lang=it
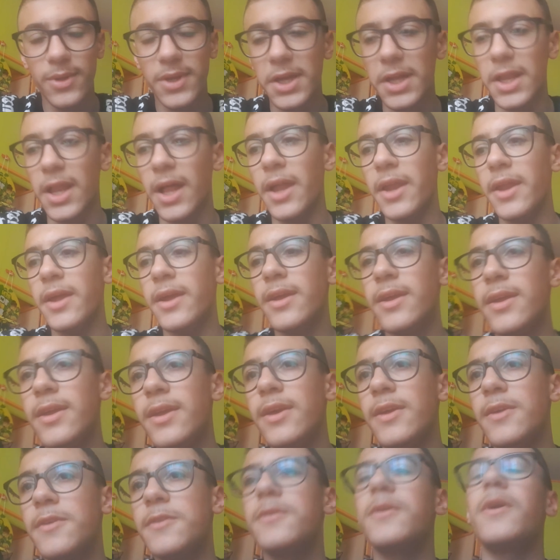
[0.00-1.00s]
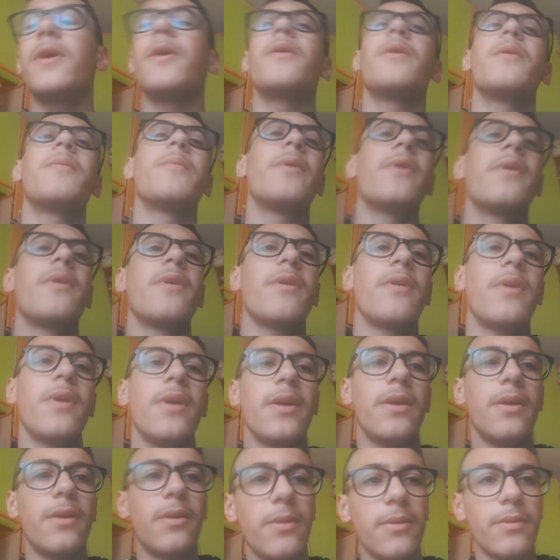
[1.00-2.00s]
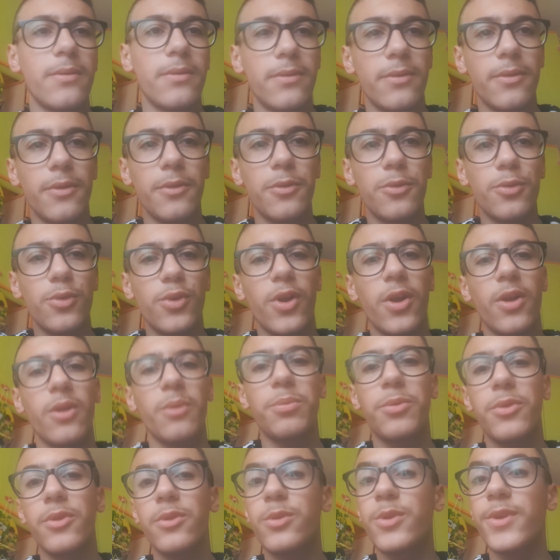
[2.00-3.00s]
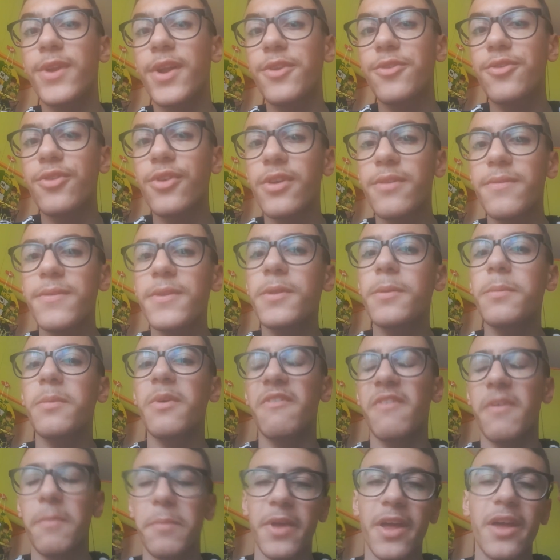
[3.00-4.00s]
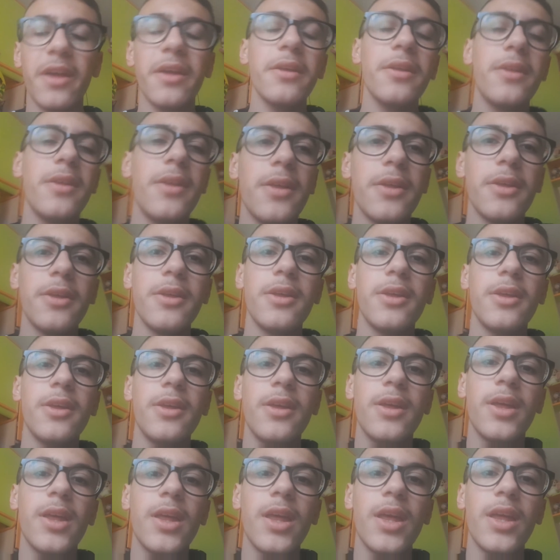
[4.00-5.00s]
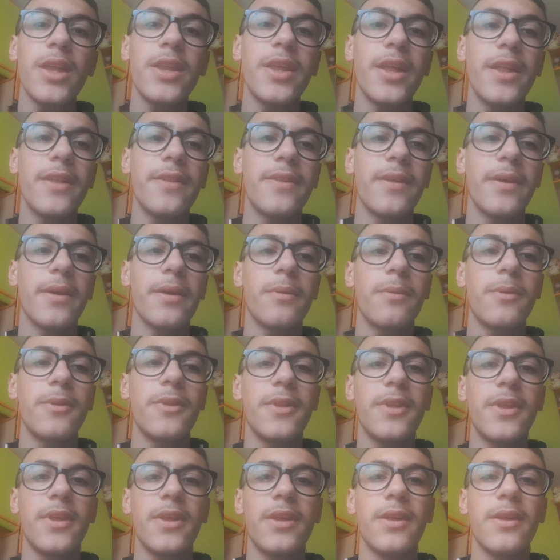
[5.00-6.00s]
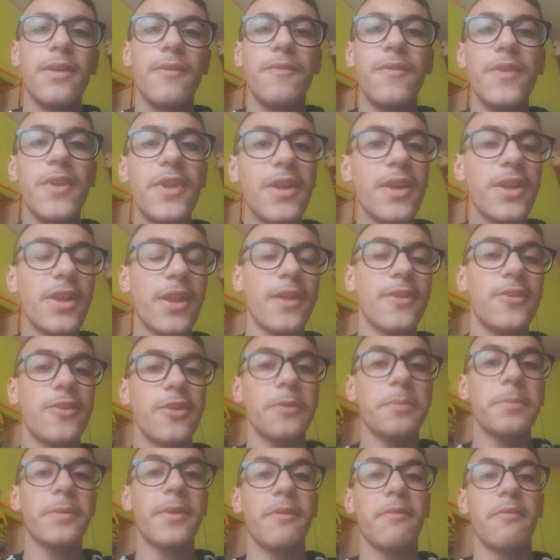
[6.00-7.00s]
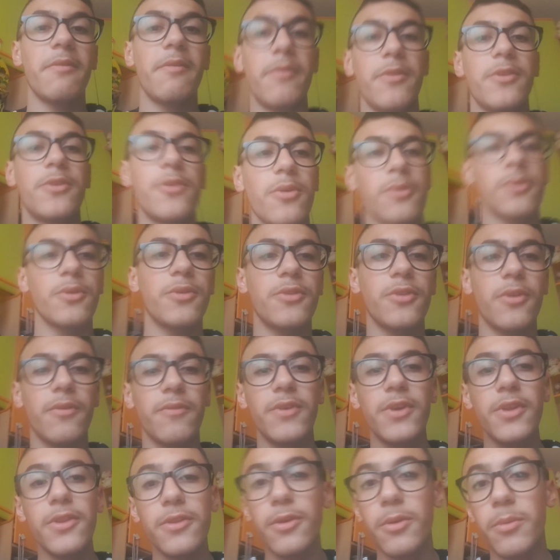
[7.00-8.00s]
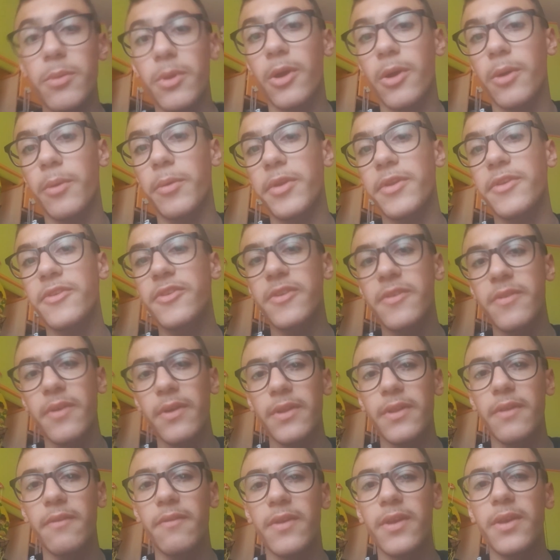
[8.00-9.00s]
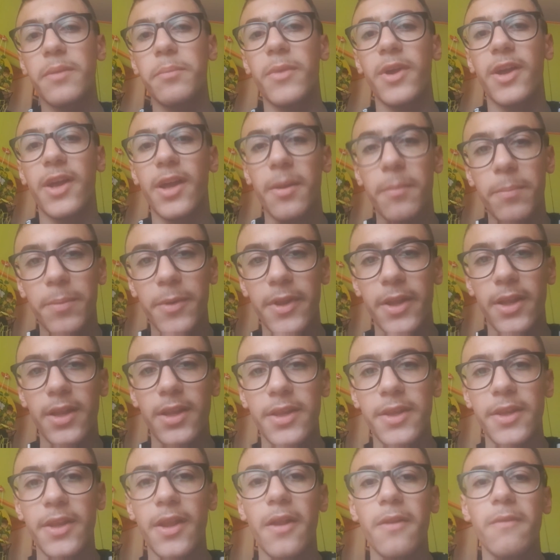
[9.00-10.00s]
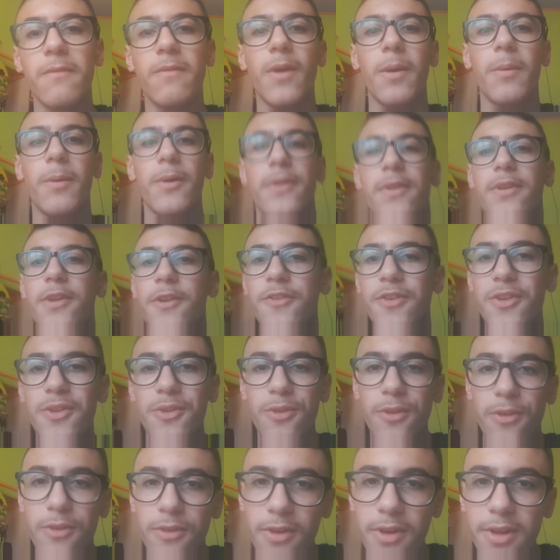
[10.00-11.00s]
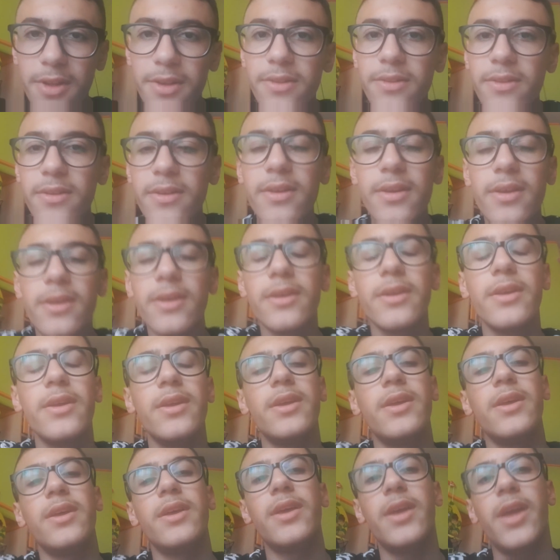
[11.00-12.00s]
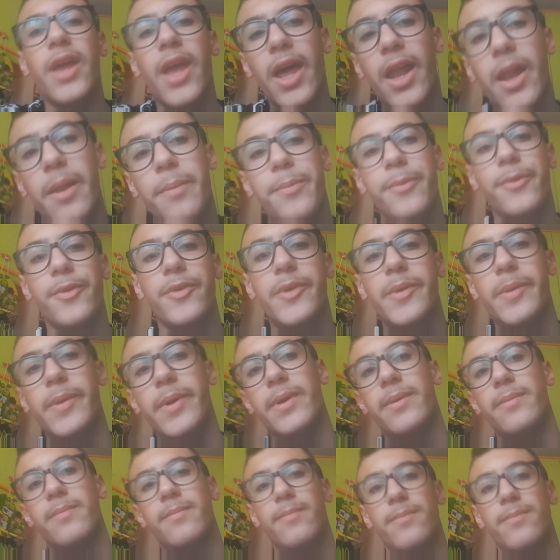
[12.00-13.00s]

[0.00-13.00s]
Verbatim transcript: a calare. Oramai eh, non durano più di 3 giorni i video, ma vabbè. E niente, quindi vi ringrazio per aver visto questo video, mi raccomando iscrivetevi, campanellina, arriviamo a 300 iscritti e alla prossima.